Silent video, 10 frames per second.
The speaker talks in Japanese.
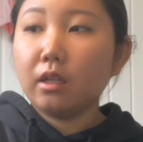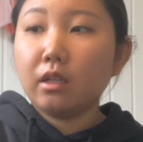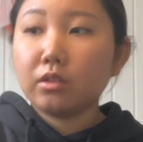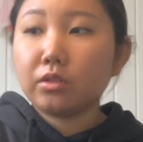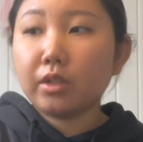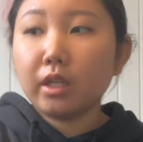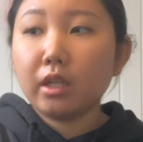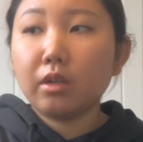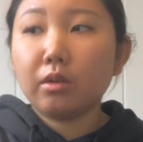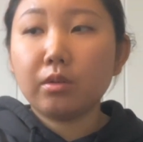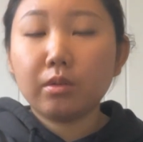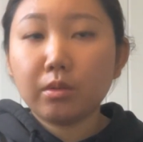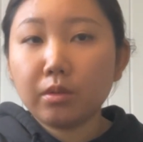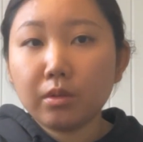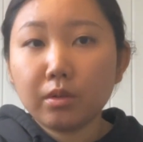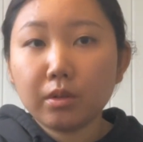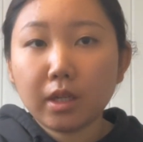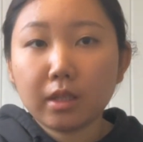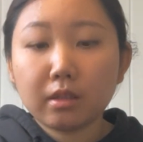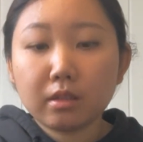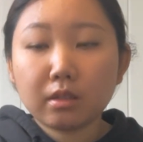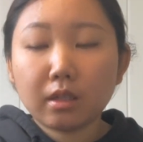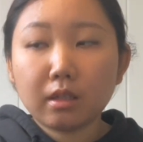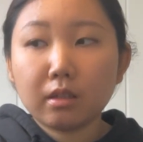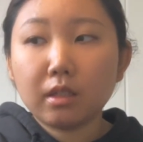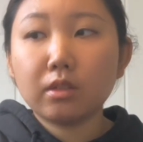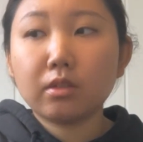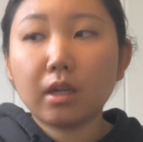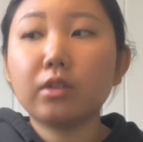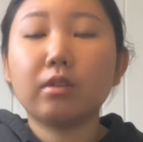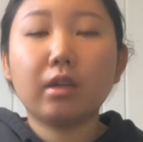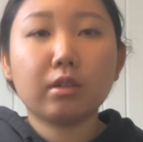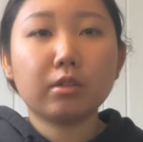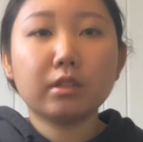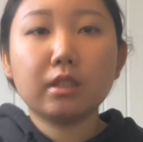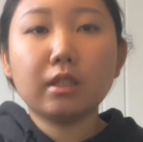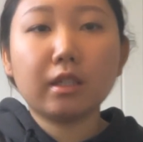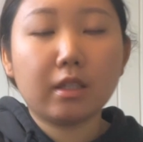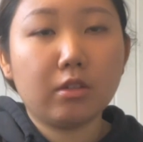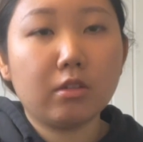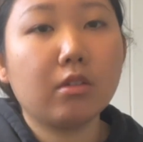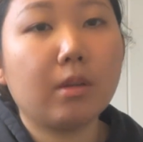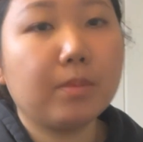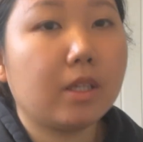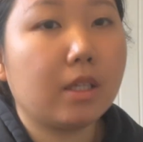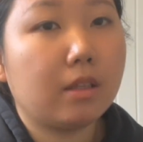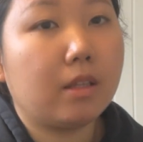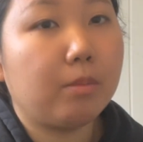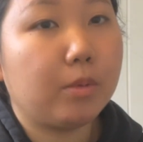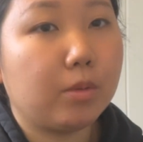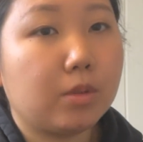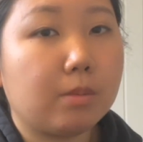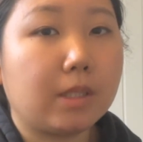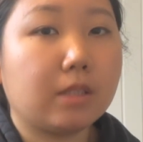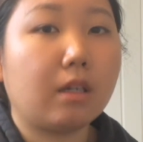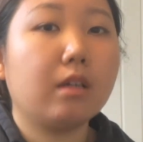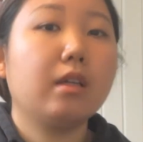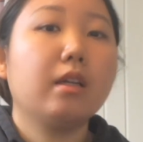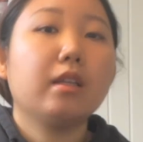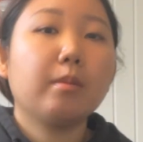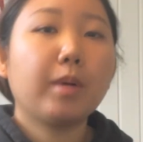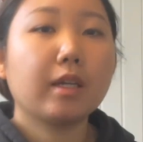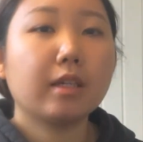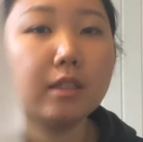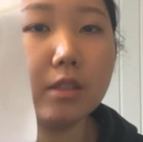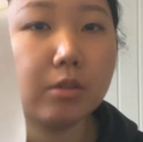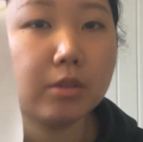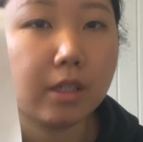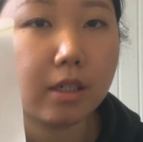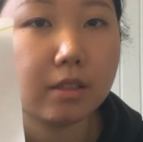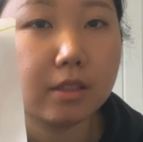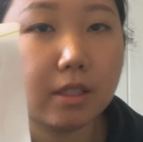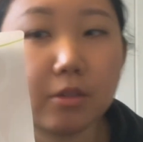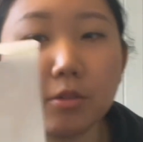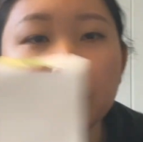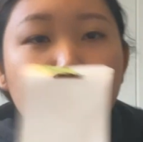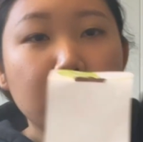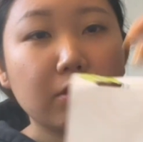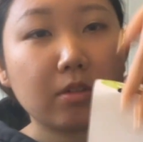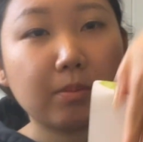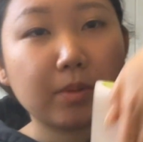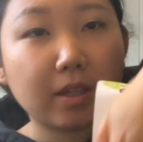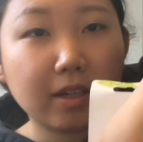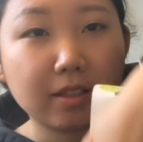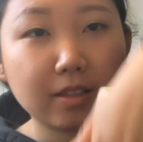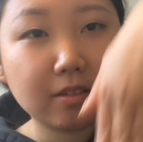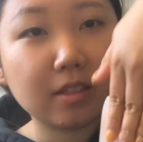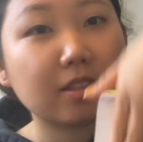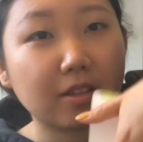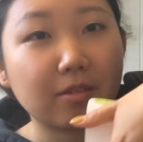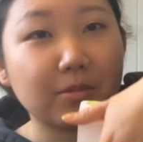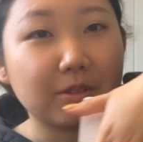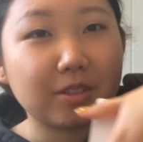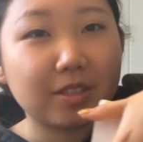それを買って使ったりとかあとはこっちに来て布ナプキンデビューしましたでパッケージこんな感じでここに布ナプキン入ってるんですけどもう